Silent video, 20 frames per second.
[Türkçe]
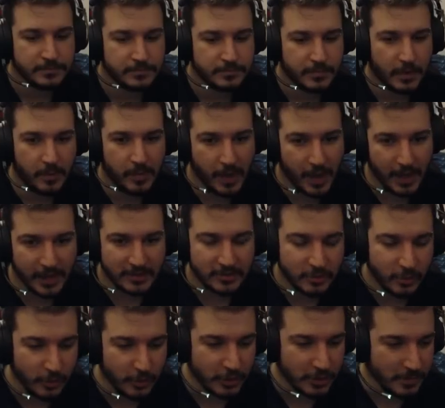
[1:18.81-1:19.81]
Baba 6
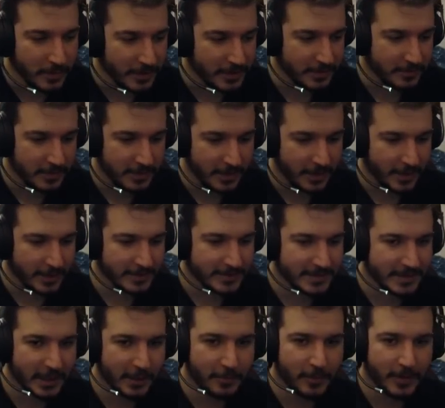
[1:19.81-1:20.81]
olayım hadi beni
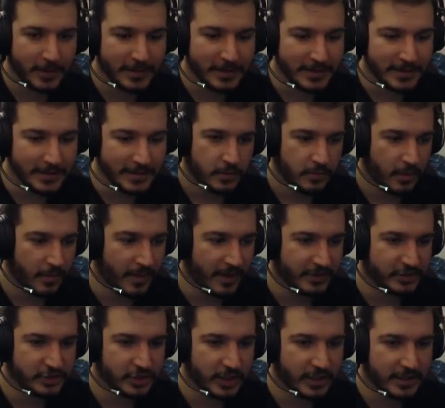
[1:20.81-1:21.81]
6 yap hadi. Baba
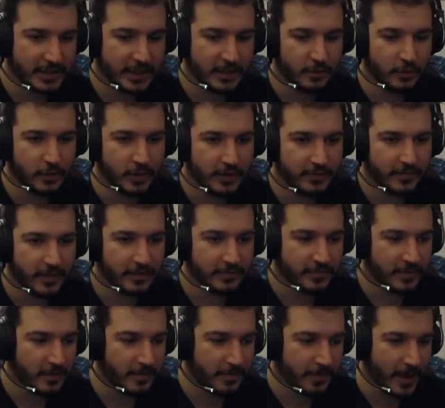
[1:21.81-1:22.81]
aşağıda gene olay var
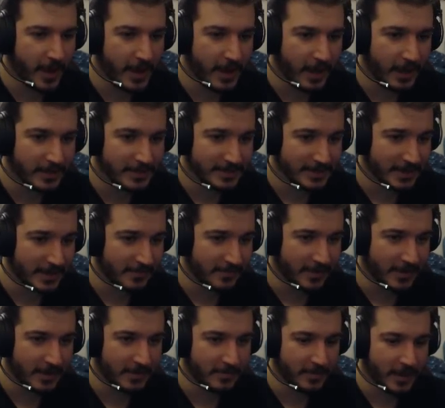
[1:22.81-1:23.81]
ve ben 6
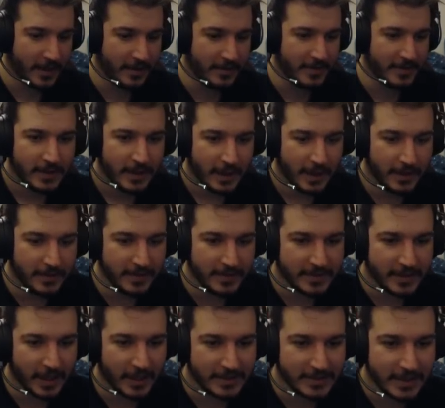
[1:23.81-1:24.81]
levelim. Evet evet
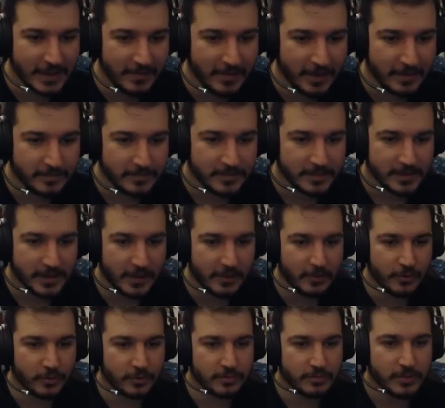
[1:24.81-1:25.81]
6 levelim.
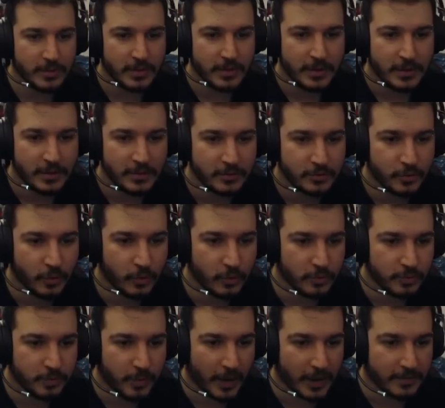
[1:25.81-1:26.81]
Geliyorum. Doğru
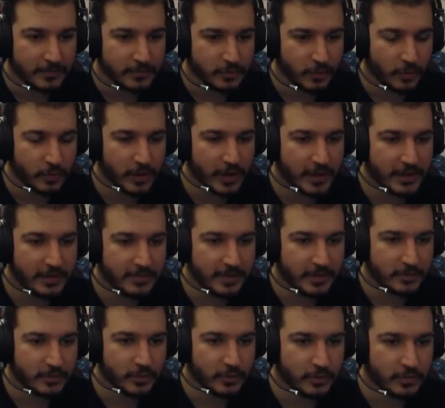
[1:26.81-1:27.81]
bak doğru ana
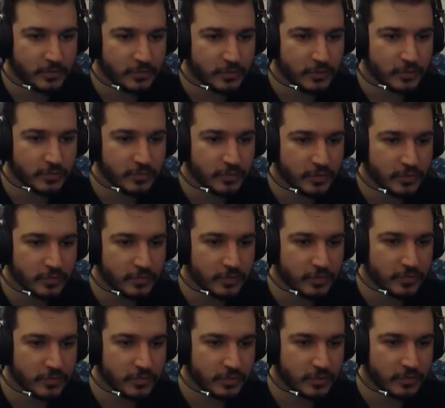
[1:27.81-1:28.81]
bekliyorum. Vurun vurun
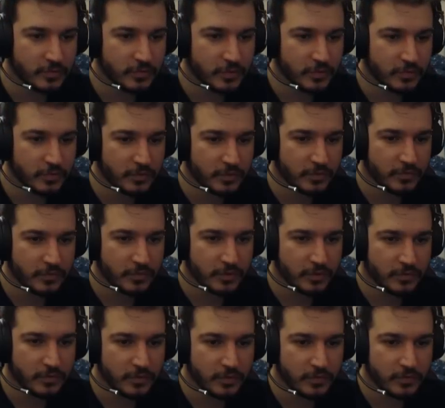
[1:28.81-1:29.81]
vurun vurun vurun vurun
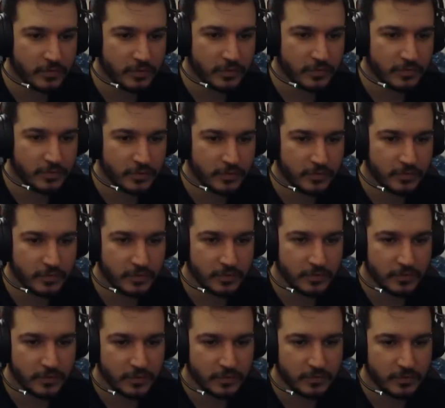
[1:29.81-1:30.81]
vurun vurun vurun vurun
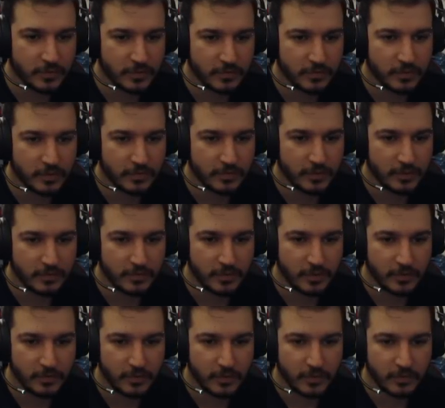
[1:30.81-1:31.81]
vurun vurun vurun vurun vurun vurun
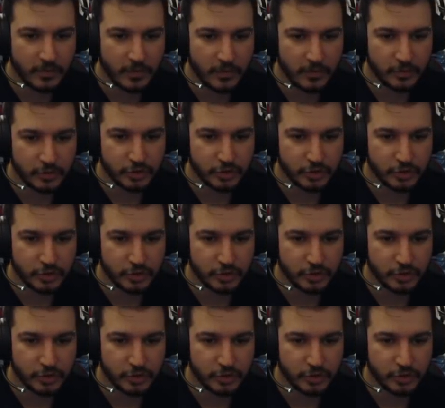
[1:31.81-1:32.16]
vurun vurun. vurun.